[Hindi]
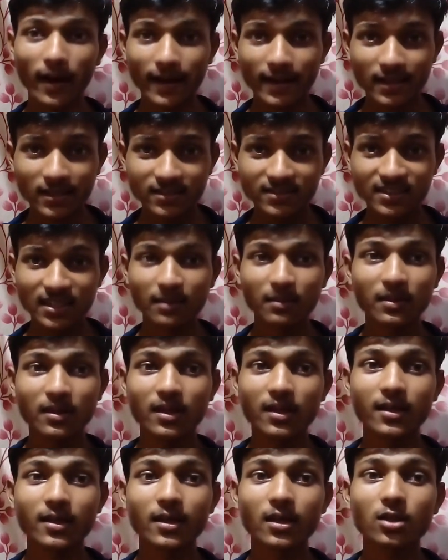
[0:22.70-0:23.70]
ऐसे
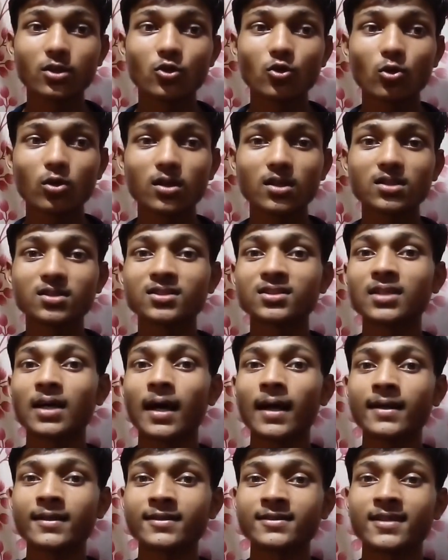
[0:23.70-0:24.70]
मिलेंगे जो कि
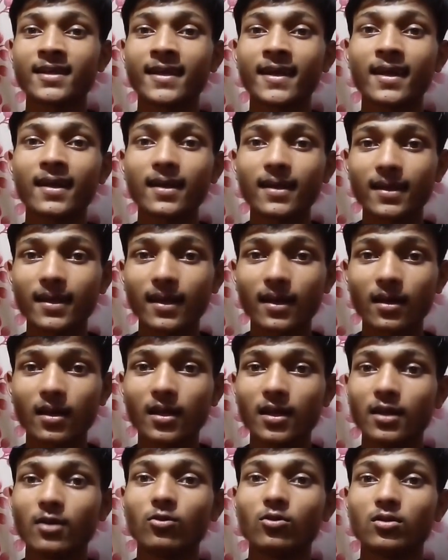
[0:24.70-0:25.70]
साठ सेकेंड के
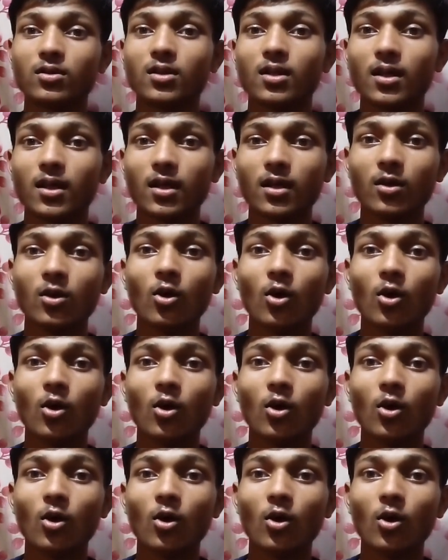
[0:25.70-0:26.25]
नहीं होते हैं